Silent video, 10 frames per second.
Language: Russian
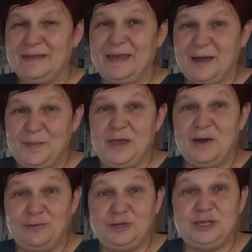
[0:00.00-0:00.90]
так
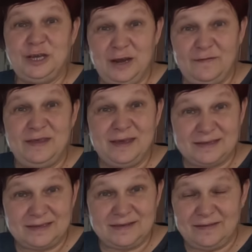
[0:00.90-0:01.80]
меня учили в
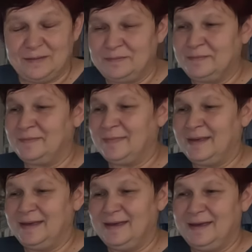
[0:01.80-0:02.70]
детстве,
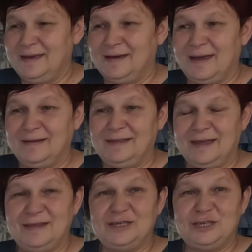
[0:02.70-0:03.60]
как
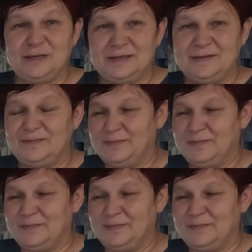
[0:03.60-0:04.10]
надо жить.